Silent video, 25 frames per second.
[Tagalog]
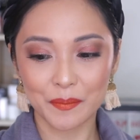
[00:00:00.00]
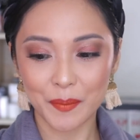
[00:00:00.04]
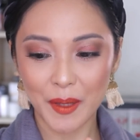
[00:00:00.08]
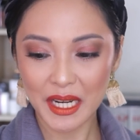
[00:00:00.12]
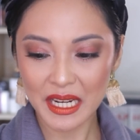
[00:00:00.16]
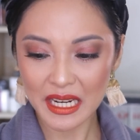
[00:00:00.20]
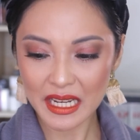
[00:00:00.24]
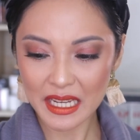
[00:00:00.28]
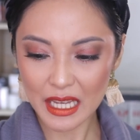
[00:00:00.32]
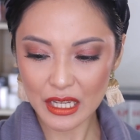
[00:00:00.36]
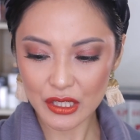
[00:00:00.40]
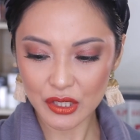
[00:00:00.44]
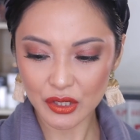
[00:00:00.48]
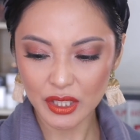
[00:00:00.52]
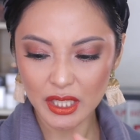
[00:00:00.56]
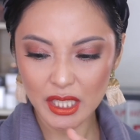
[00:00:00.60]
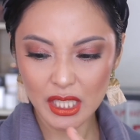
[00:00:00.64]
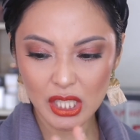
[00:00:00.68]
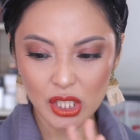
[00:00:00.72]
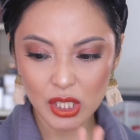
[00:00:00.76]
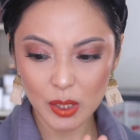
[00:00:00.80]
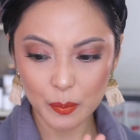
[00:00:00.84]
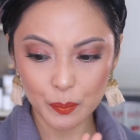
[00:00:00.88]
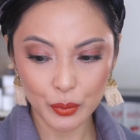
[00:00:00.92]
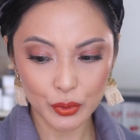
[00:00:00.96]
parang ganon,
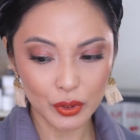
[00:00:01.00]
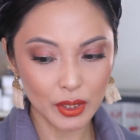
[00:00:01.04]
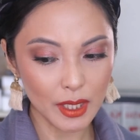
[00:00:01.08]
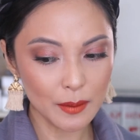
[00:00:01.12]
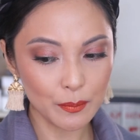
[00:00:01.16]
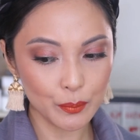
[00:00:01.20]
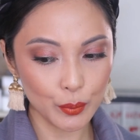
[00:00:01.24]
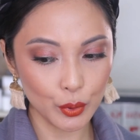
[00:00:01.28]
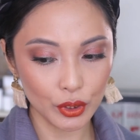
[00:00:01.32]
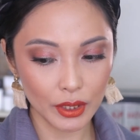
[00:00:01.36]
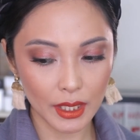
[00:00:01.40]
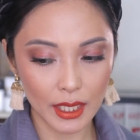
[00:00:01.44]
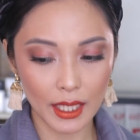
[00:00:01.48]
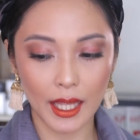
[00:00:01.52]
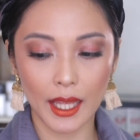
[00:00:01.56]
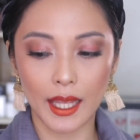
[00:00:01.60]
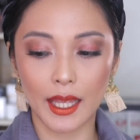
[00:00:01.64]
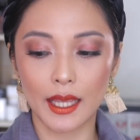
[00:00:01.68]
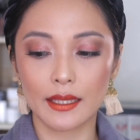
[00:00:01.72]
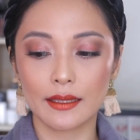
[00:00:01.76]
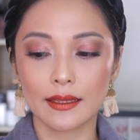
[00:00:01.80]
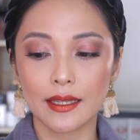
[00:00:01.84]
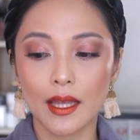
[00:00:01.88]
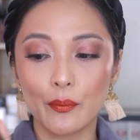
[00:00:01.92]
hindi siya puting-puti eh.